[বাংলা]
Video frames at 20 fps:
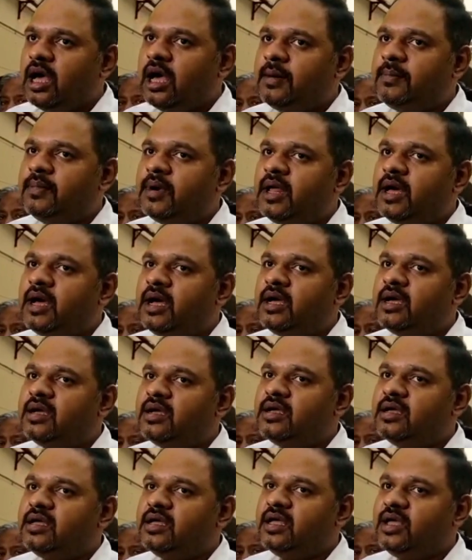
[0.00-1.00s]
আমরা
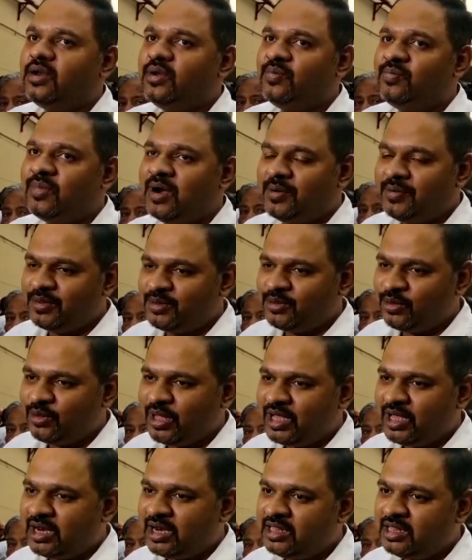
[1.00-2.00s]
এরমভাবে তো
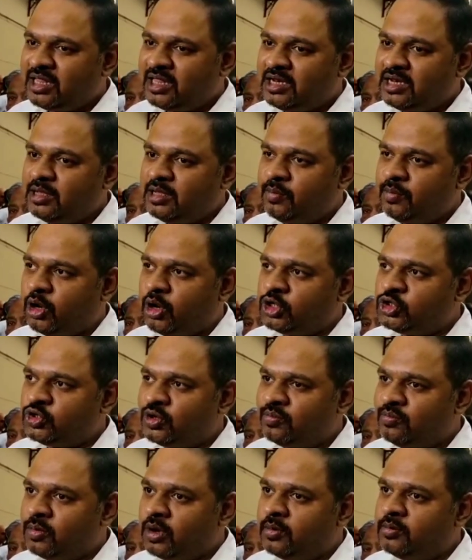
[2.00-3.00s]
এখানে দাঁড়িয়ে বলা
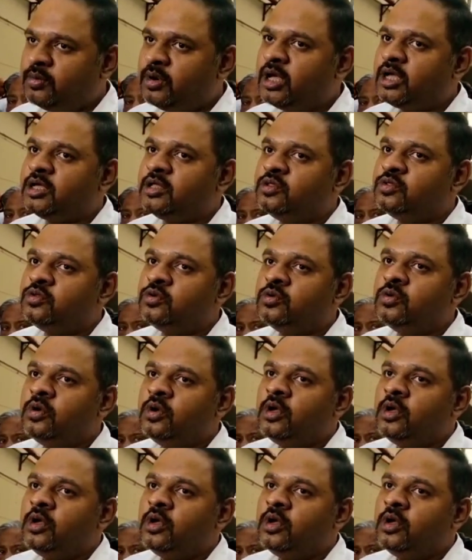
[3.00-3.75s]
সম্ভব নয় কিন্তু